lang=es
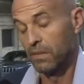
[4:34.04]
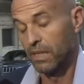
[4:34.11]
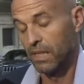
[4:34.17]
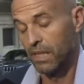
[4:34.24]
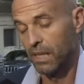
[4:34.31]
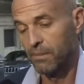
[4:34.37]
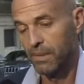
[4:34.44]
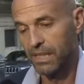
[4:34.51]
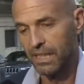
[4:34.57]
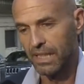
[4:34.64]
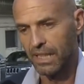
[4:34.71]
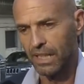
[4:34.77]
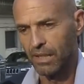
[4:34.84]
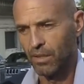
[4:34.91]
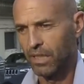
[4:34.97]
realmente
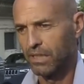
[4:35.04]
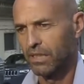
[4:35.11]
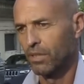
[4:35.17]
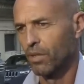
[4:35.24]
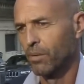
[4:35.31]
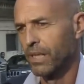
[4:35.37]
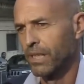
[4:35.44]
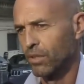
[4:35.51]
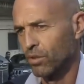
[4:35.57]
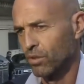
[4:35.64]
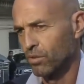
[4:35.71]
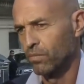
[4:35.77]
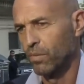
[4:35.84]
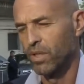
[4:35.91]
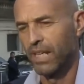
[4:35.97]
creo que han sido
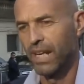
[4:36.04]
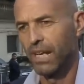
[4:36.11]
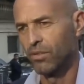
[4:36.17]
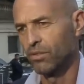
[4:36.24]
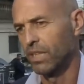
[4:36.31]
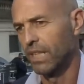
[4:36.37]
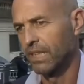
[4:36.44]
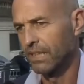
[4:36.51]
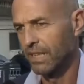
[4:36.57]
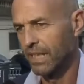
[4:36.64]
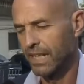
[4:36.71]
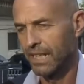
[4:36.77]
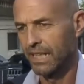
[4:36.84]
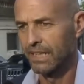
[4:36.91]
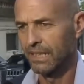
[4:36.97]
eventos moderados en cantidad de
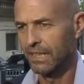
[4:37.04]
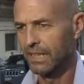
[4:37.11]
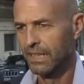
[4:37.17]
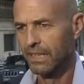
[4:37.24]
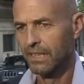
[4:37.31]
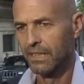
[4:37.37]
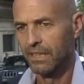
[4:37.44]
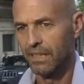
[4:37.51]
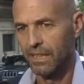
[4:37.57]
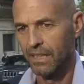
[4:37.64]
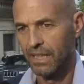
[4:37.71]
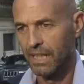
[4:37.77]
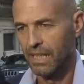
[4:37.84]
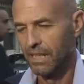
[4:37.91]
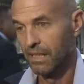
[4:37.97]
gente,
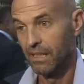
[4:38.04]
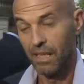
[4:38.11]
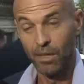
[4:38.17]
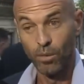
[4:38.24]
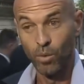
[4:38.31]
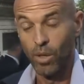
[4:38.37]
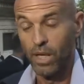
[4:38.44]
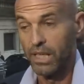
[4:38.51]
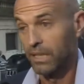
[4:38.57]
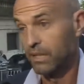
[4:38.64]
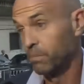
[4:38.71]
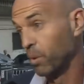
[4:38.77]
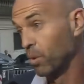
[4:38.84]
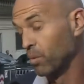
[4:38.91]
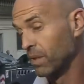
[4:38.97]
eh, en lugares
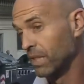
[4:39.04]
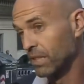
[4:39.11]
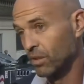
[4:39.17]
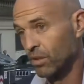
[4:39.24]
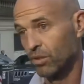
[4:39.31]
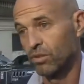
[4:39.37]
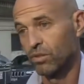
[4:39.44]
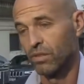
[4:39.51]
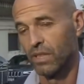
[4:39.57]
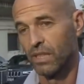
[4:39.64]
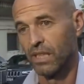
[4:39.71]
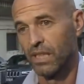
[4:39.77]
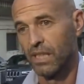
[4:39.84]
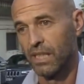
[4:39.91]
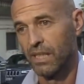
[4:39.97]
públicos,
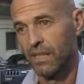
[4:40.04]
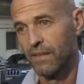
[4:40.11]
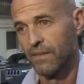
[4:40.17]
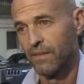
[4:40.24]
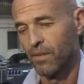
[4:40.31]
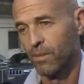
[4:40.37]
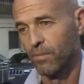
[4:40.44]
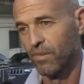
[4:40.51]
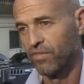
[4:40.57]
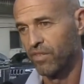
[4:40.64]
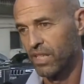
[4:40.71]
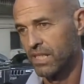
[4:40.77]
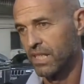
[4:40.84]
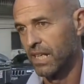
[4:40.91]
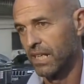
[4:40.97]
eh, como fue
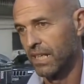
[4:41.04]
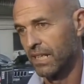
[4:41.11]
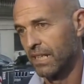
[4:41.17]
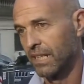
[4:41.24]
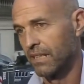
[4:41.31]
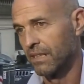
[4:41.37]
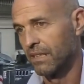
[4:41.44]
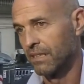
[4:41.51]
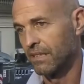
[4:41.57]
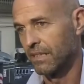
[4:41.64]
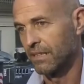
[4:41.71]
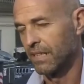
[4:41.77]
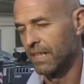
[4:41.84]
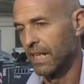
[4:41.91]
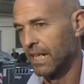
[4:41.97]
ayer en el
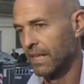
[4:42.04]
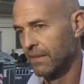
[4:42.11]
CSK.